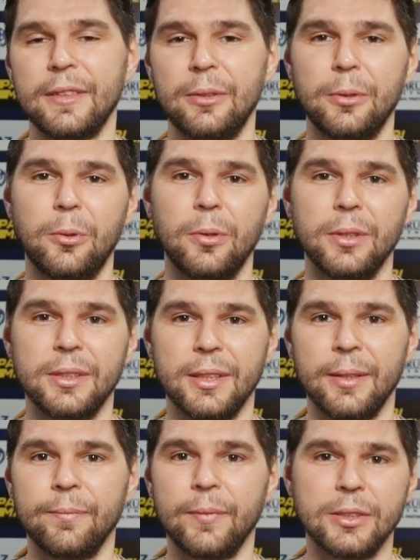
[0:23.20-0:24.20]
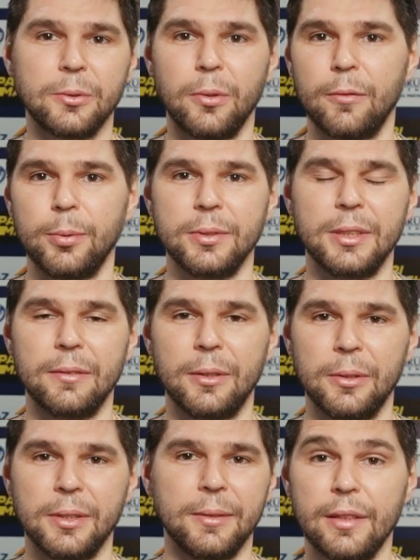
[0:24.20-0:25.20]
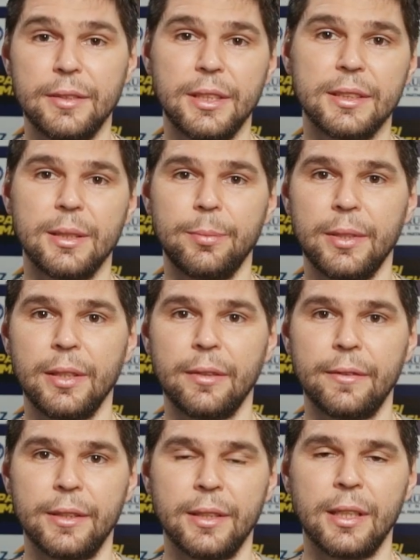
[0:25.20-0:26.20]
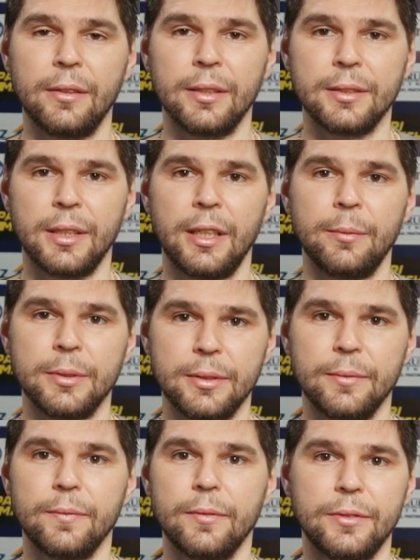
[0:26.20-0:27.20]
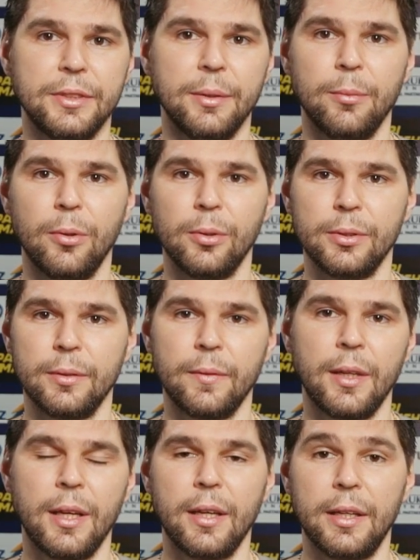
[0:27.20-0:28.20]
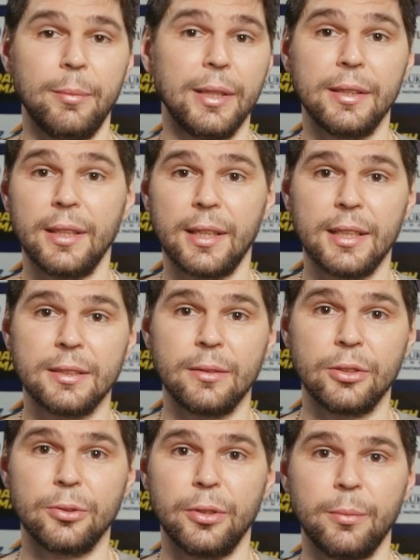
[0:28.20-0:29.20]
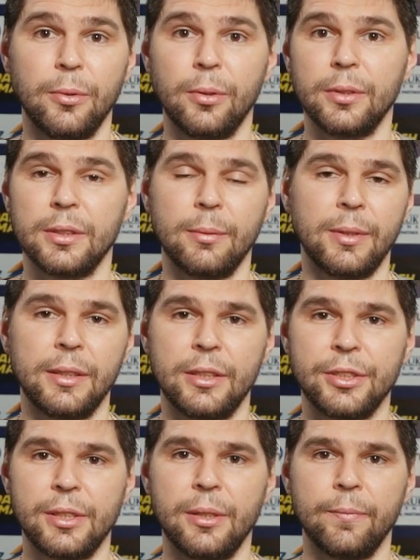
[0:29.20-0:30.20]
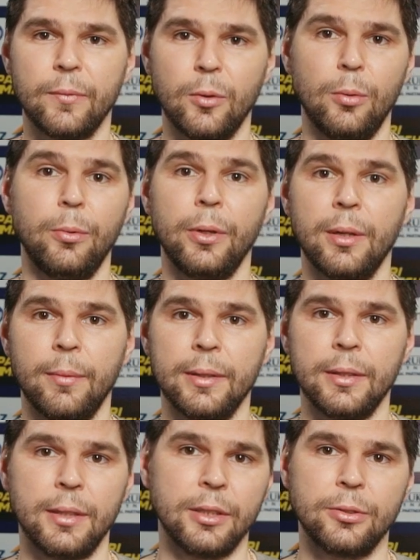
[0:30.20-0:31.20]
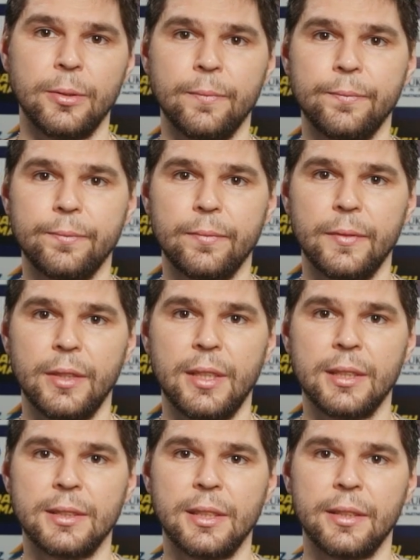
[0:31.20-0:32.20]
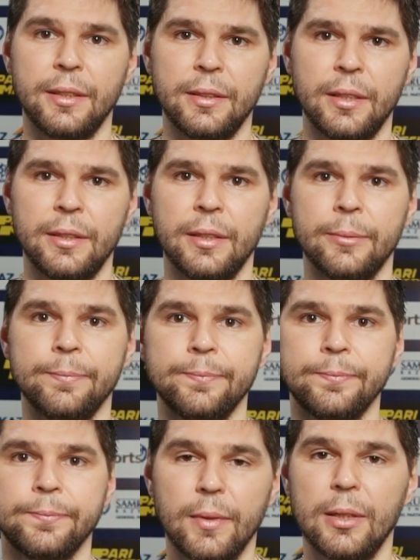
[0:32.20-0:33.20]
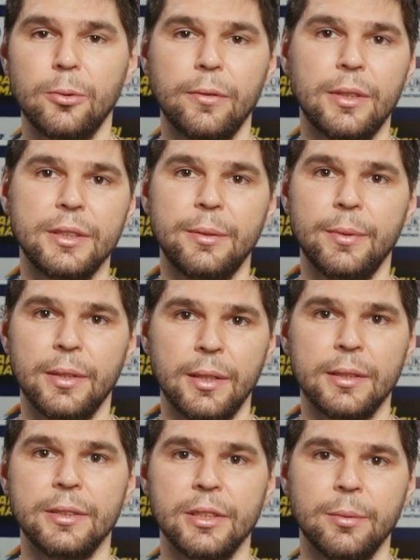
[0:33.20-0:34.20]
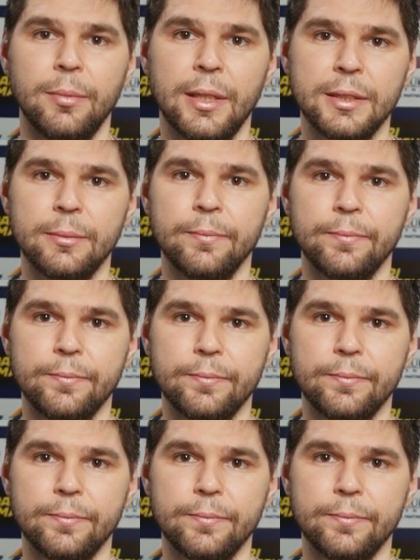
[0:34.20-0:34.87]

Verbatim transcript: Второй гол – это отскок, пустые ворота. На всех соперников одинаково настраиваемся все могут, ребята доказывали, что они могут отобрать очки у любой команды, так что недооценок никаких нет. Готовились именно к снежным барсам.